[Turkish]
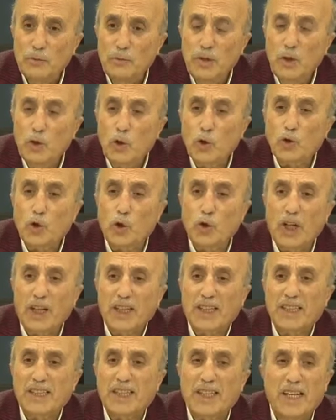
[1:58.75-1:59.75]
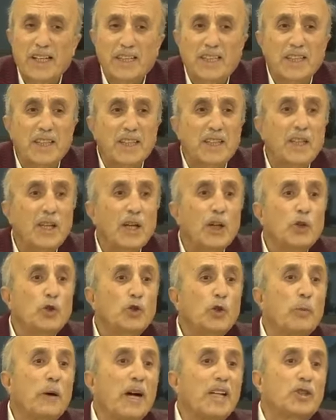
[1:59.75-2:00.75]
1916 senesinin
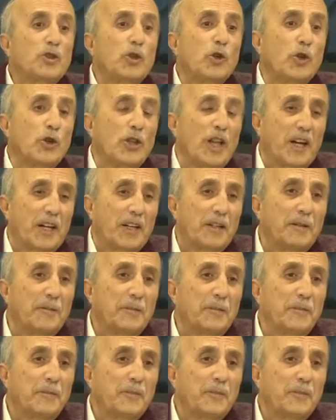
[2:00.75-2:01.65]
Şubat sonları